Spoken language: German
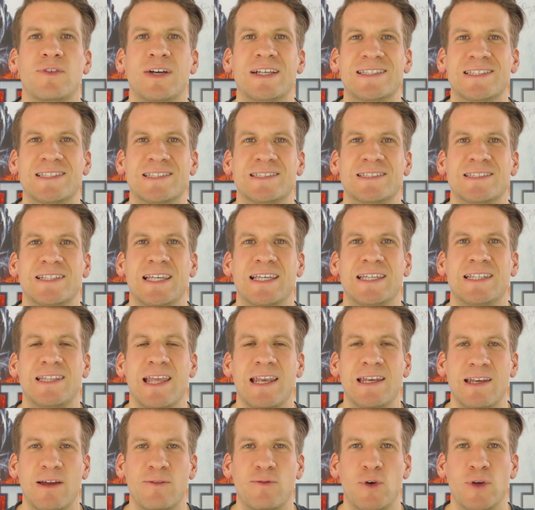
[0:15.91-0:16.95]
was ich
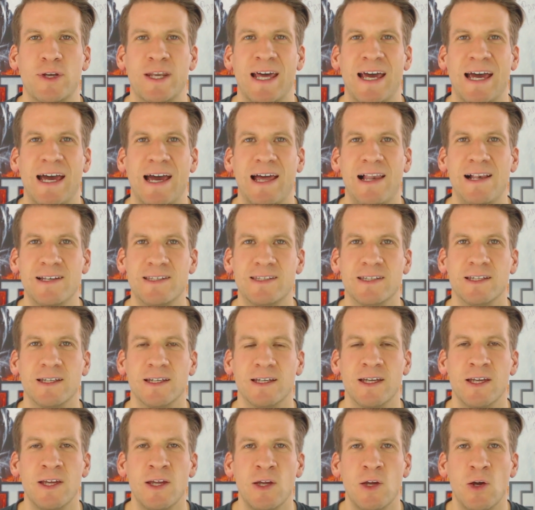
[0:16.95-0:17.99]
denn davon
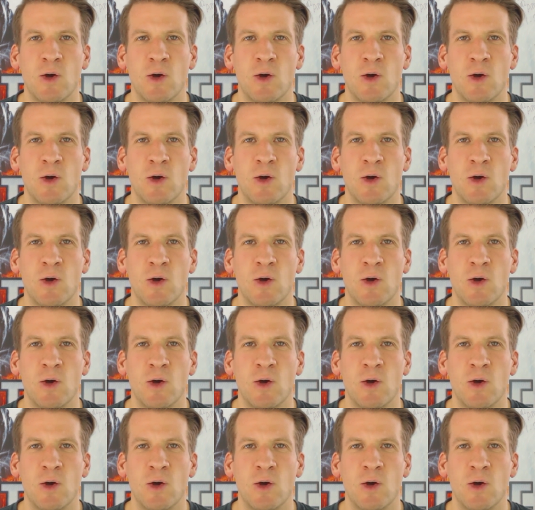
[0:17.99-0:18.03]
halte.